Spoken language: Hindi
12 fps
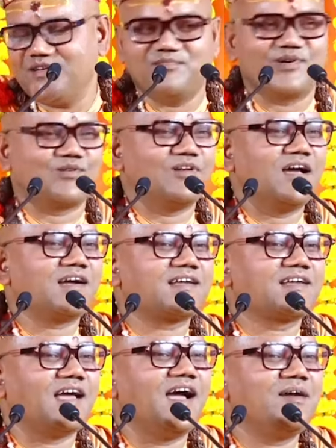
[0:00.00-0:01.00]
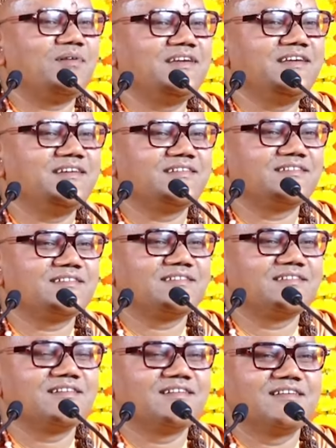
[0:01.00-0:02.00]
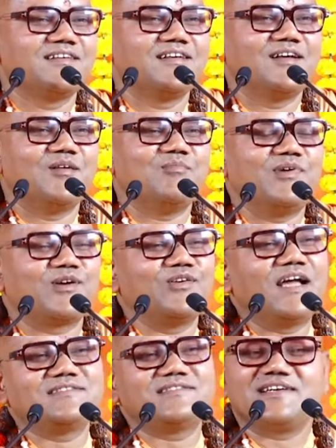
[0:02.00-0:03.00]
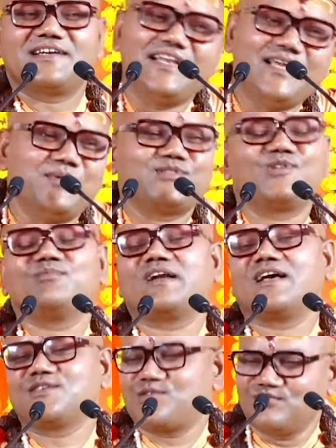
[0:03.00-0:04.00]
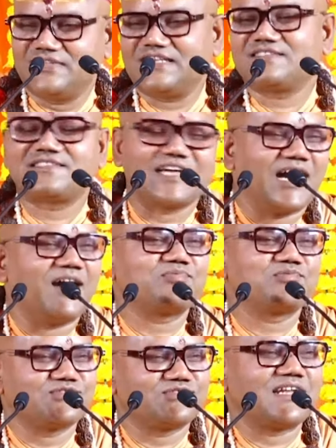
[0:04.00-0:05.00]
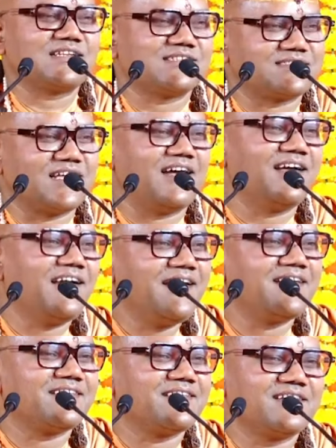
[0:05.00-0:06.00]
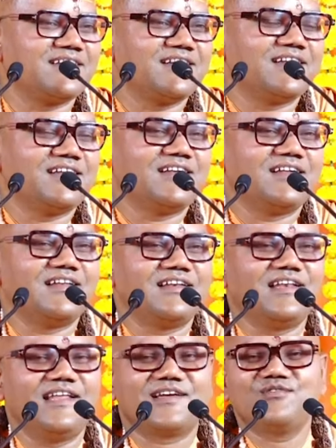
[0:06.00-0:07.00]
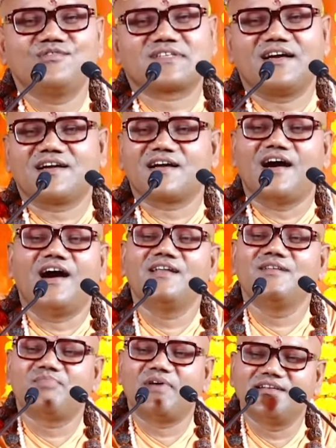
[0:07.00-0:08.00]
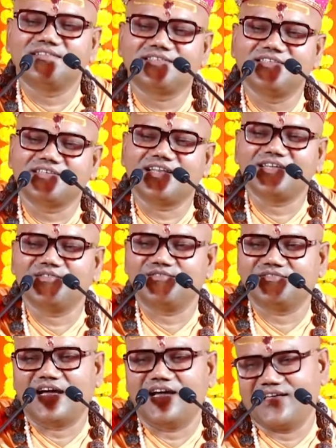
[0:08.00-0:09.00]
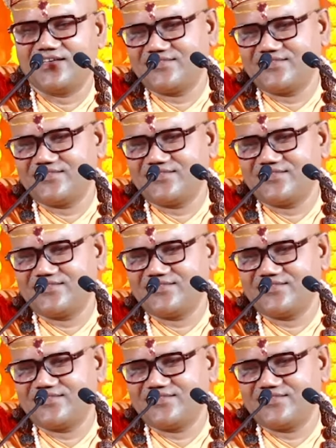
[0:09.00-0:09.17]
बगुला क्या है भाई बगुला देखने में तो बड़ा सुंदर साफ सुथरा रहता है लेकिन उसका खान पान ठीक नहीं होता है